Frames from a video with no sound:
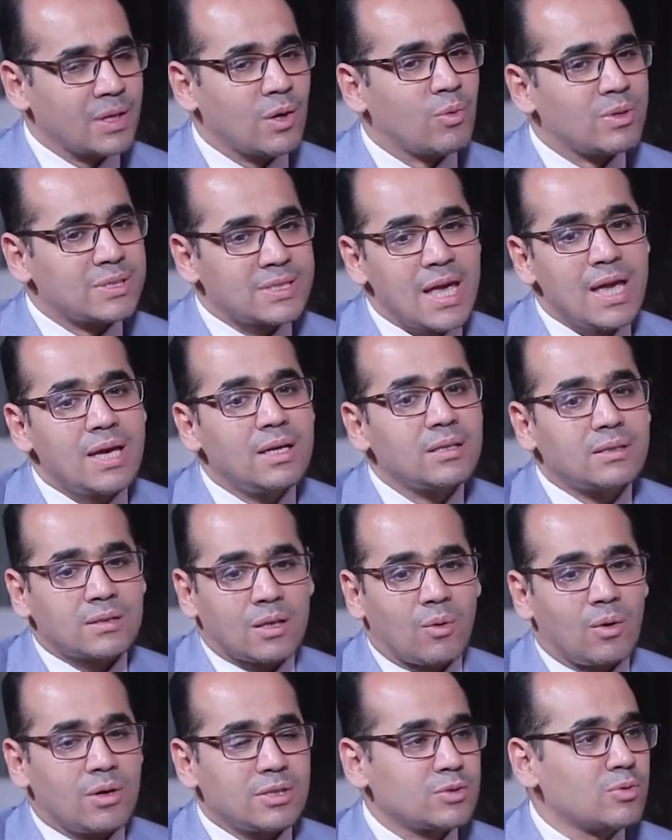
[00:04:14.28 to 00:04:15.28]
وسائل
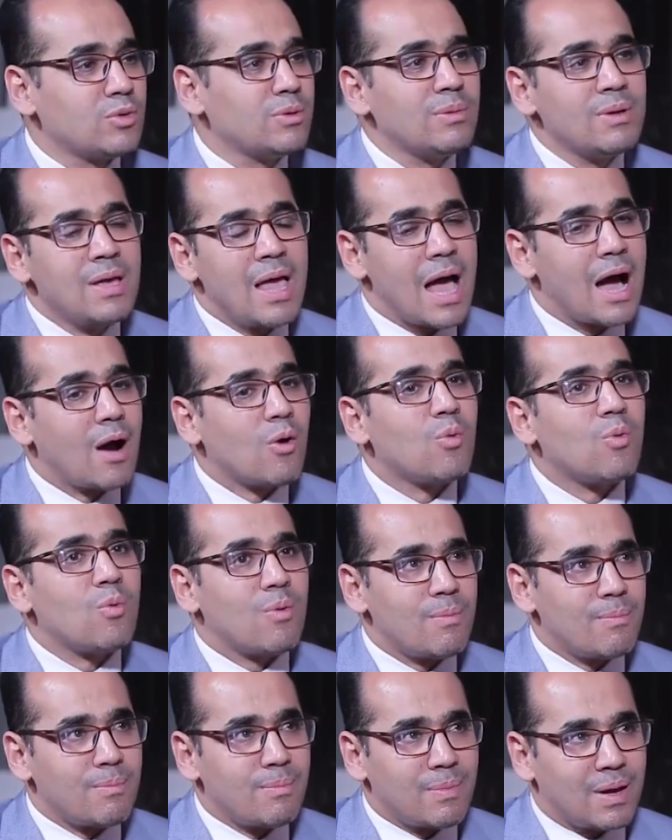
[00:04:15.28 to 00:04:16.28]
التواصل او
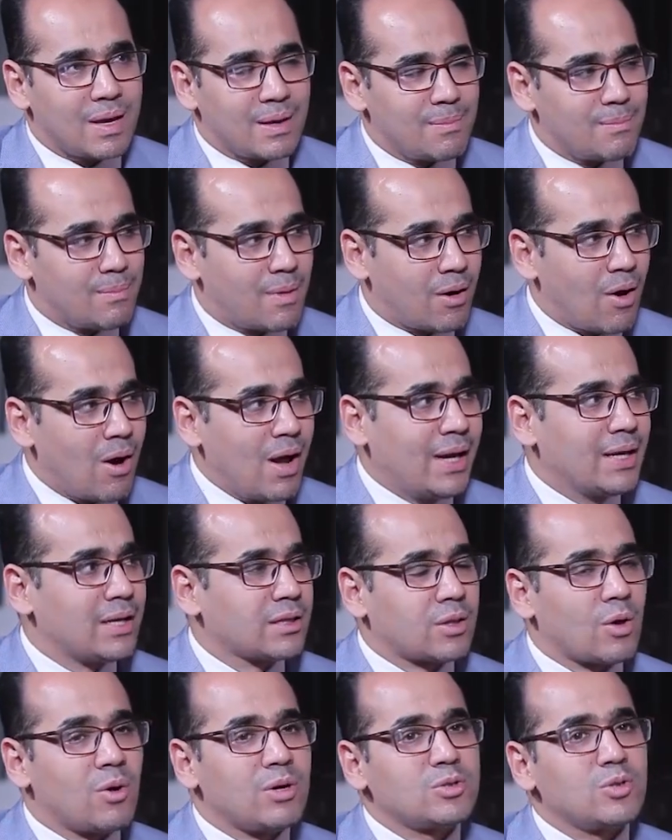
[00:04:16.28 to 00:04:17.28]
مراحل
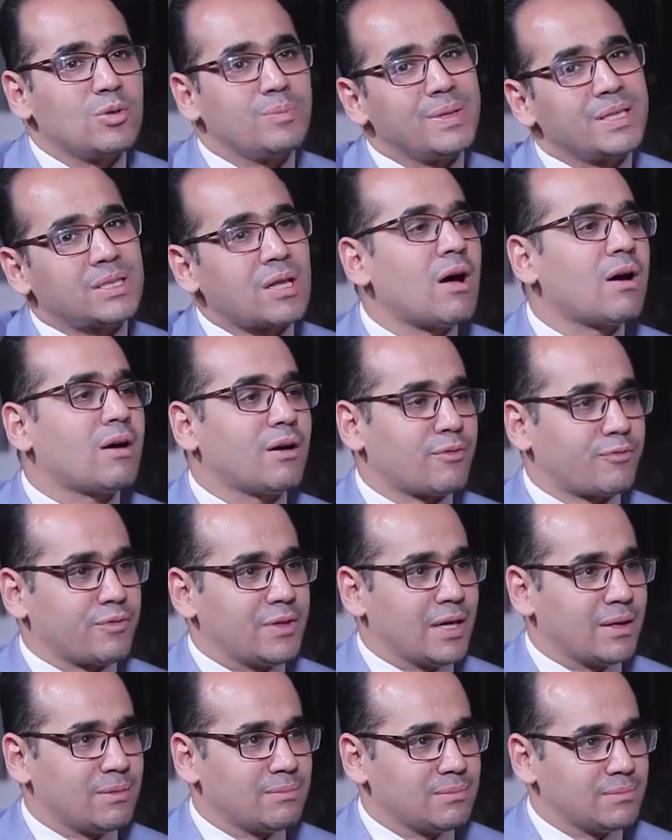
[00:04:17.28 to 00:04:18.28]
التواصل بيتاخر
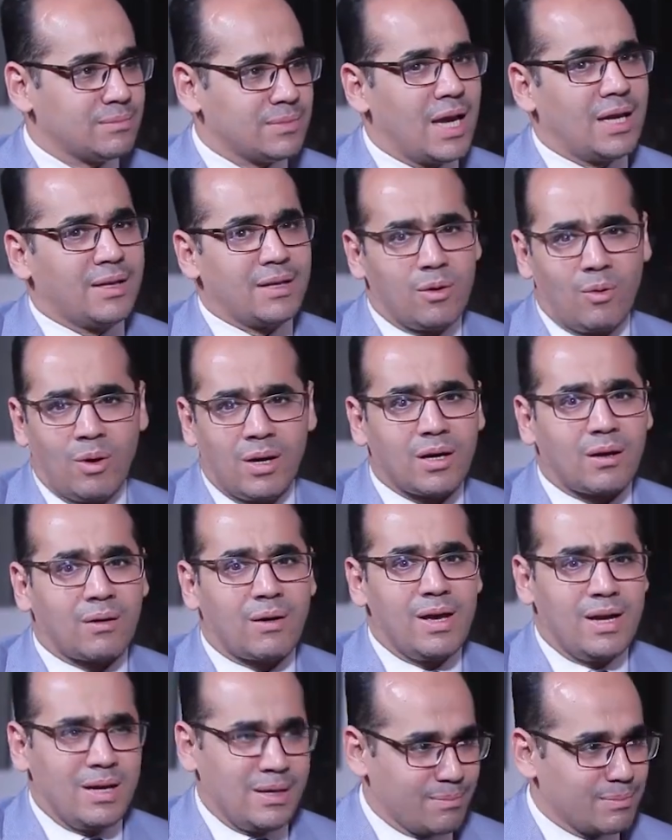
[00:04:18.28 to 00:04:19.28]
فيها يعني لو حضرتك
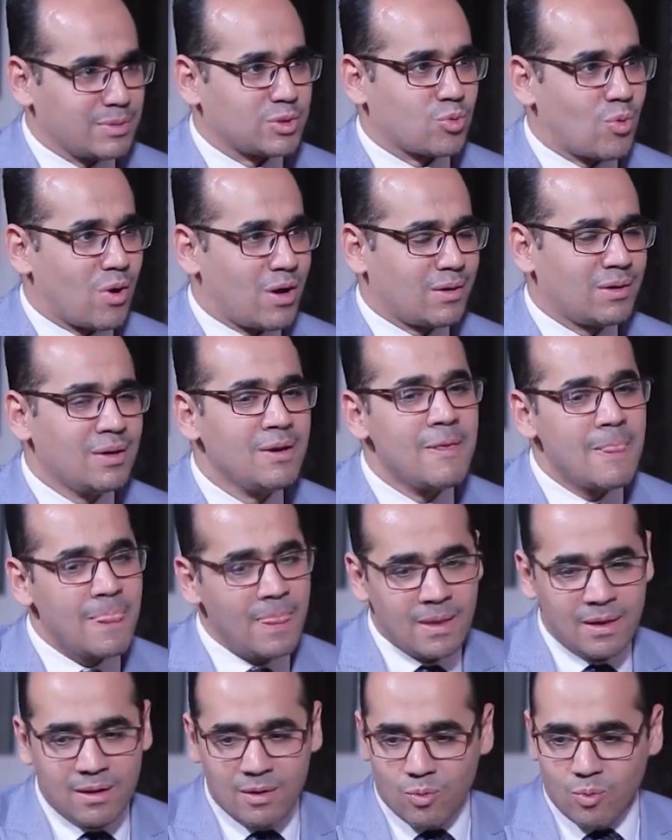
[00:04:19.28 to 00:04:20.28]
رايح مشوار
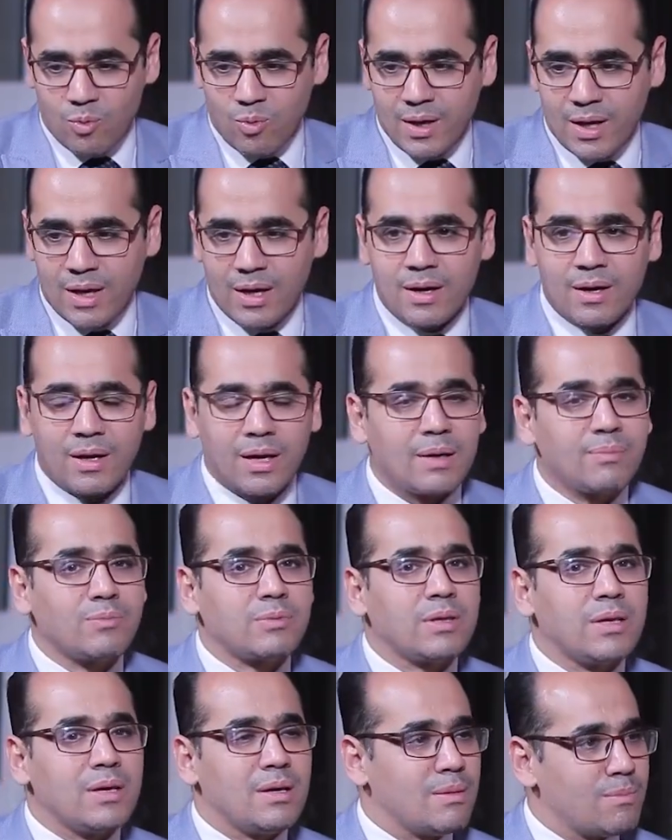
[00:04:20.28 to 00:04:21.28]

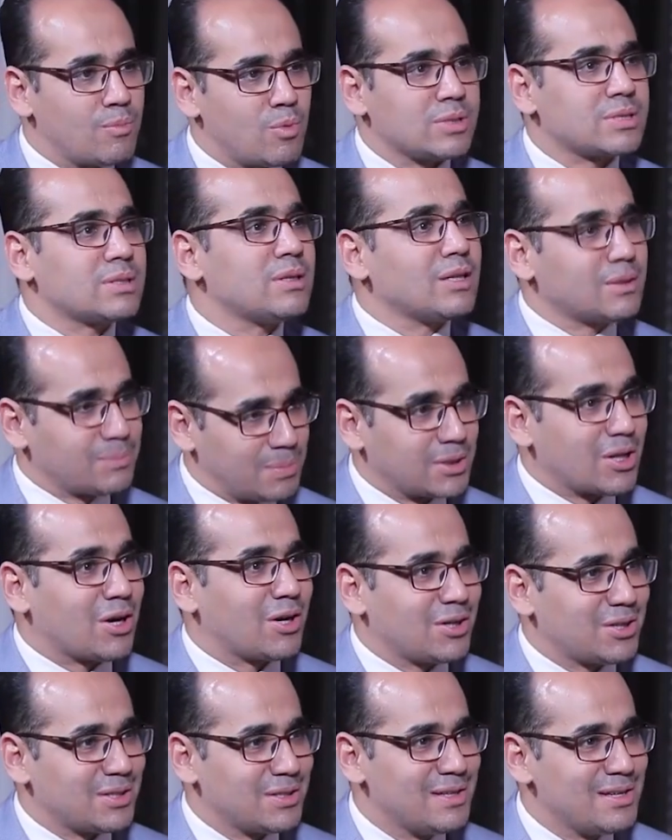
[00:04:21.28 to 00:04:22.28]
وركبت مواصلات
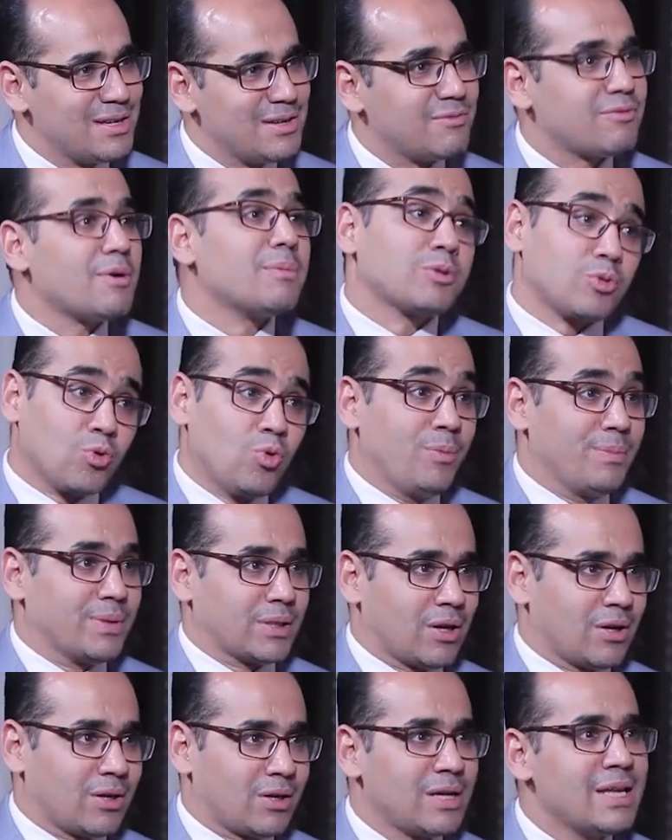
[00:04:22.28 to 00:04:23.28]
متاخر فبتروح
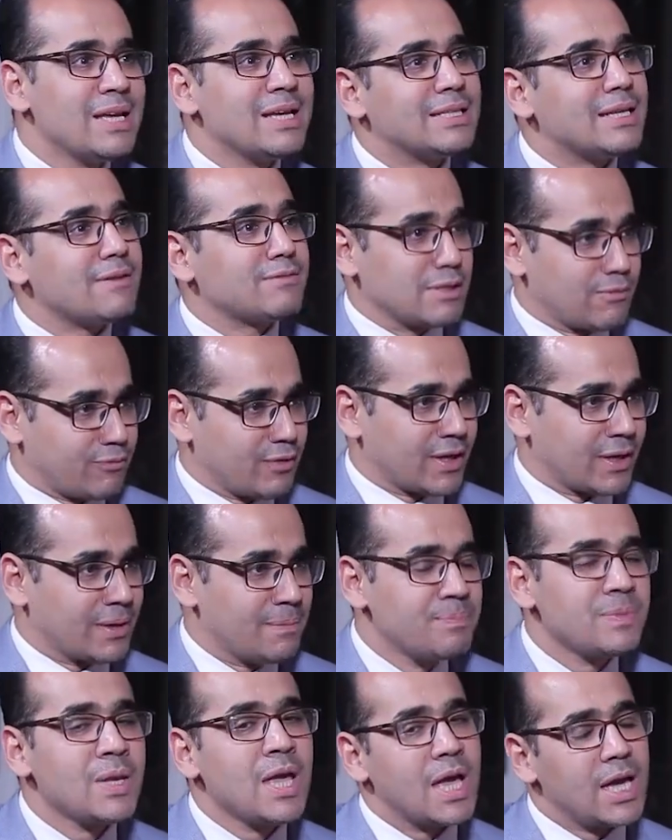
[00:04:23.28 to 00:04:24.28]
متاخر نفس الفكره
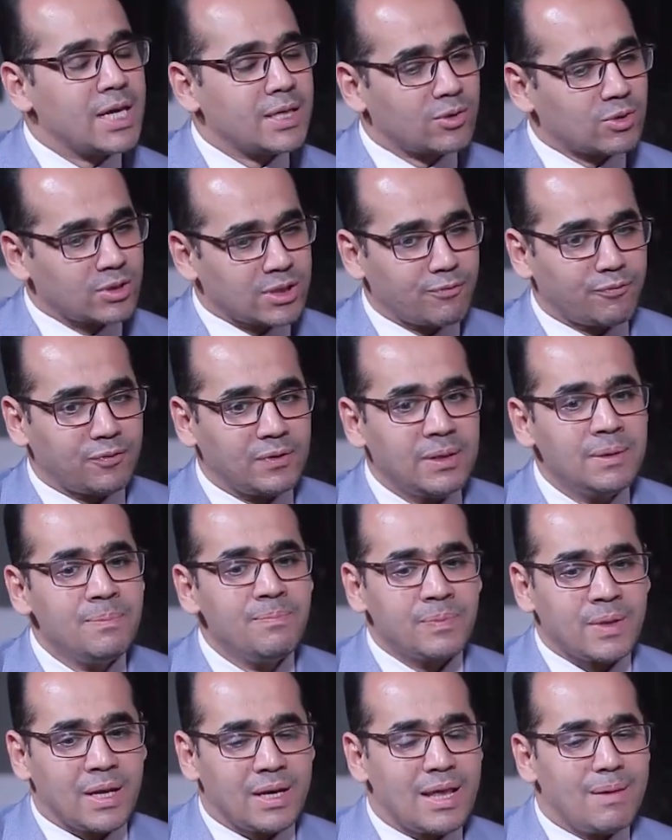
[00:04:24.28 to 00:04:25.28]
ان الطفل
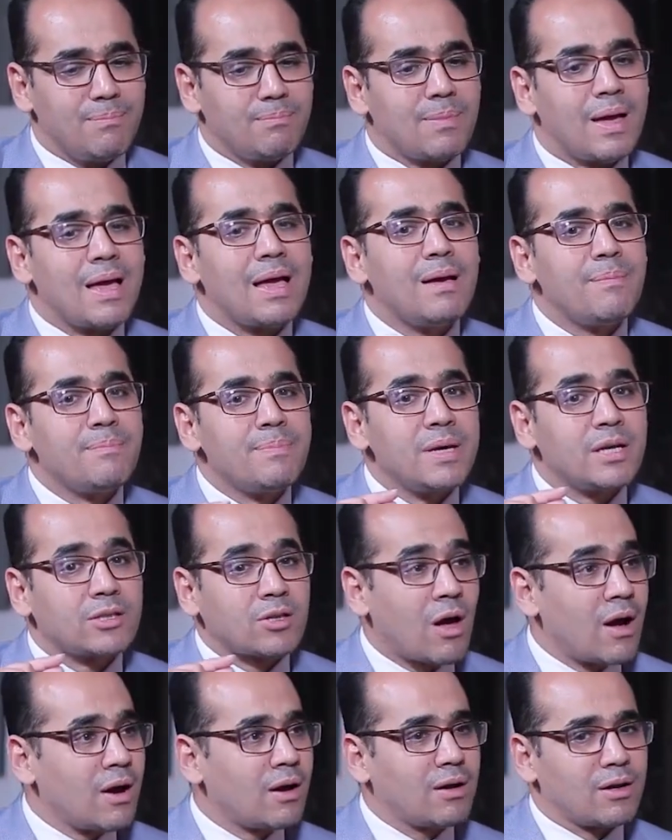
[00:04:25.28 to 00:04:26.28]
لما
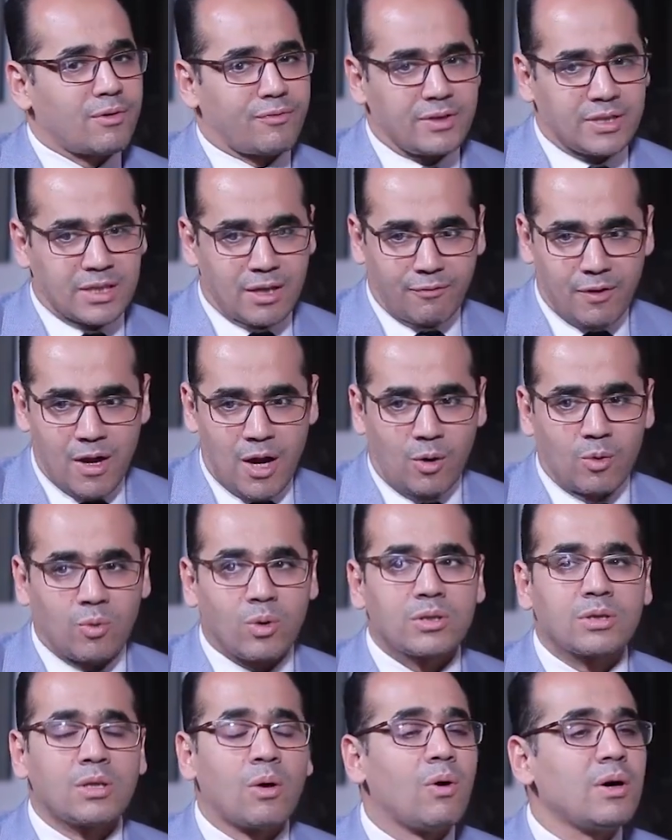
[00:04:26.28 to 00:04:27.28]
بيتاخر في التفاعل
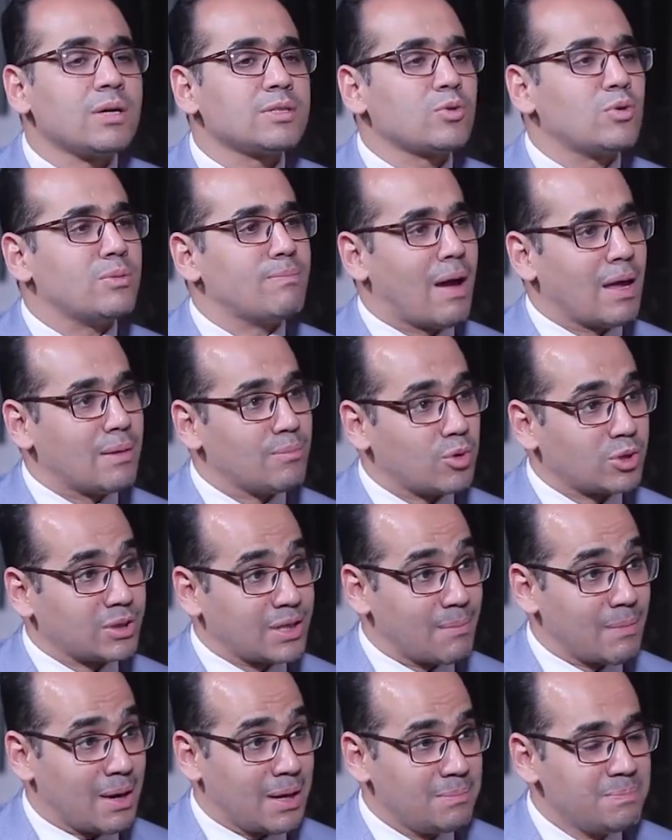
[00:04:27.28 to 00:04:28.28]
والتواصل مع
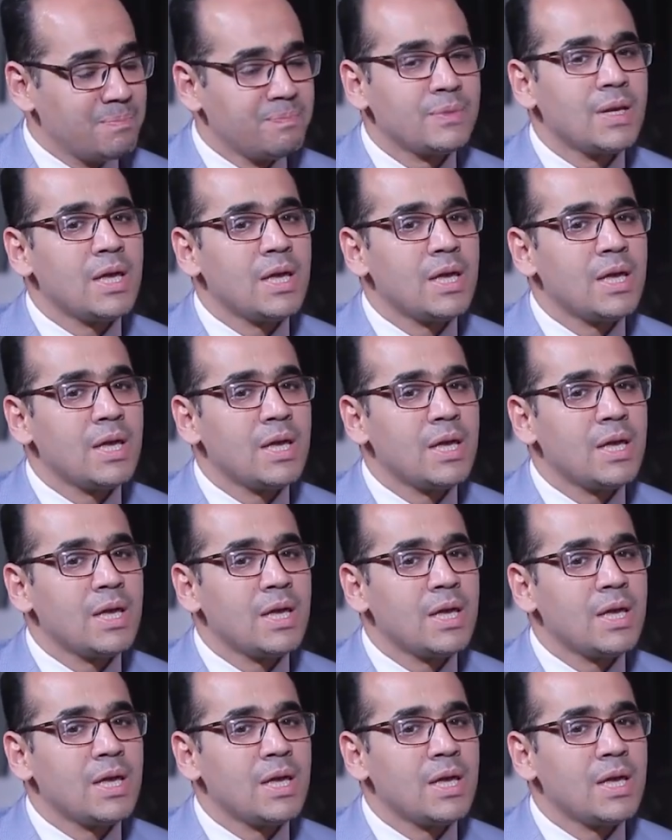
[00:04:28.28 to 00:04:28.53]
المجتمع